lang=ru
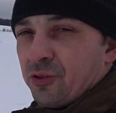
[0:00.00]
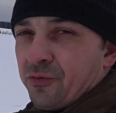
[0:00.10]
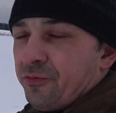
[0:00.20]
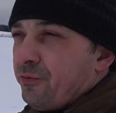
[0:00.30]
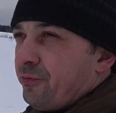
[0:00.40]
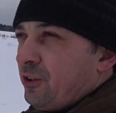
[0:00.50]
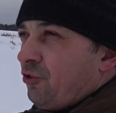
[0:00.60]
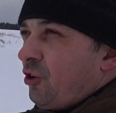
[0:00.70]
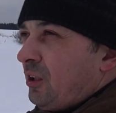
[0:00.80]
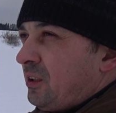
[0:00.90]
в
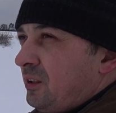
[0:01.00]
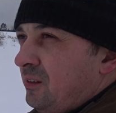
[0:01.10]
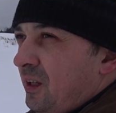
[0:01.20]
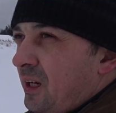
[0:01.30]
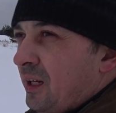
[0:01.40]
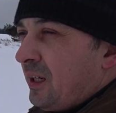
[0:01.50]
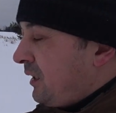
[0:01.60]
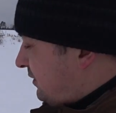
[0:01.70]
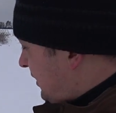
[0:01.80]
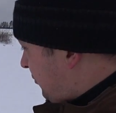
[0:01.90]
течение недели
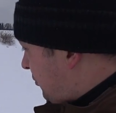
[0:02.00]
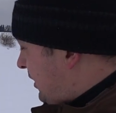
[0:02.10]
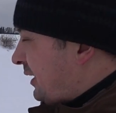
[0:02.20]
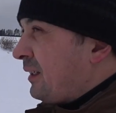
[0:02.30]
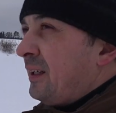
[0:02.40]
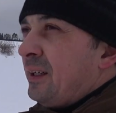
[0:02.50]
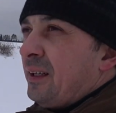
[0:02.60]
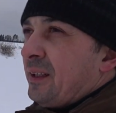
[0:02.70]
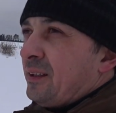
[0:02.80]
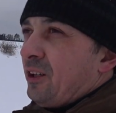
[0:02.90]
лиса сюда
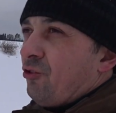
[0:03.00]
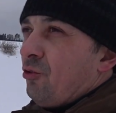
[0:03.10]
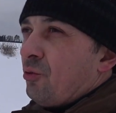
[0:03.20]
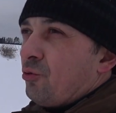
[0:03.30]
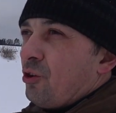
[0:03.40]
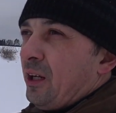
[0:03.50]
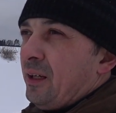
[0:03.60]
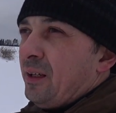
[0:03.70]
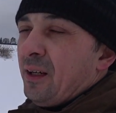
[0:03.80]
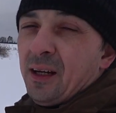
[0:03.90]
начнет уже
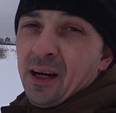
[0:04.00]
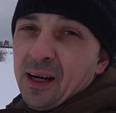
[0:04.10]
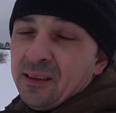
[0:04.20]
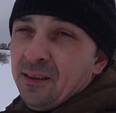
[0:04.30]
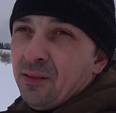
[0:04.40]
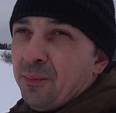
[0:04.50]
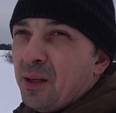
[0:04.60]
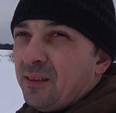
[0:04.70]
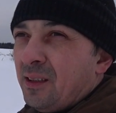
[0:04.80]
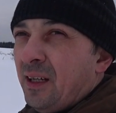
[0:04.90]
активно
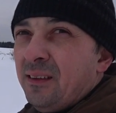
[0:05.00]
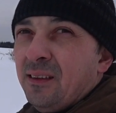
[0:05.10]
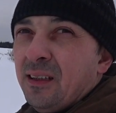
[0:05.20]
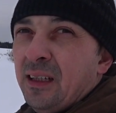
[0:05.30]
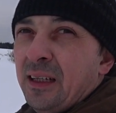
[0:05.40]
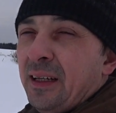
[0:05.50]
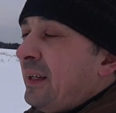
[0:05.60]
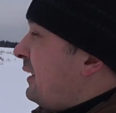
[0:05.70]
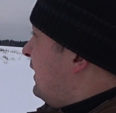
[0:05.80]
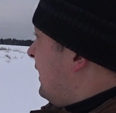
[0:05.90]
браться ходить.
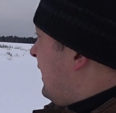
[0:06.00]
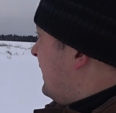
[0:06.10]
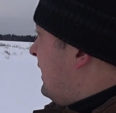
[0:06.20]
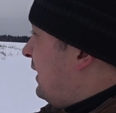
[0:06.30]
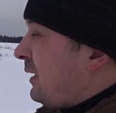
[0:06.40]
Ладно,